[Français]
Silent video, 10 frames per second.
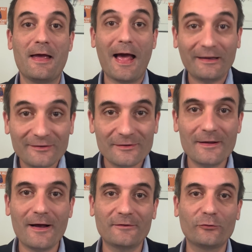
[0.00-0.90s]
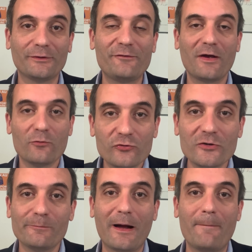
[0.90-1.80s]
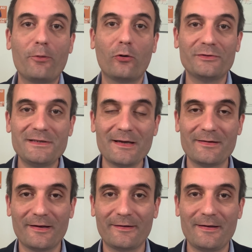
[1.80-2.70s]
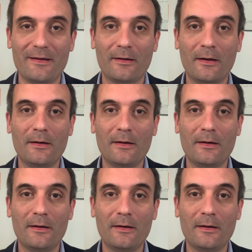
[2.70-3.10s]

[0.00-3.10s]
Accélération des fermetures par rapport aux dix dernières années.